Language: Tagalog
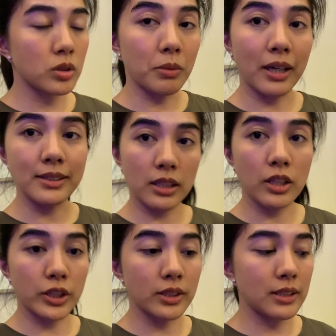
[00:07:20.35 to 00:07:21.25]
yung mga
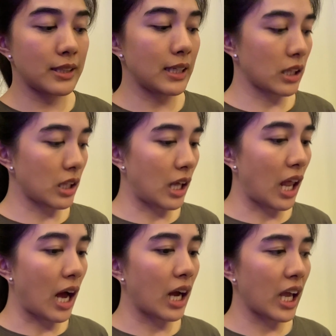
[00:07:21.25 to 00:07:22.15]
stickers, didikit na lang.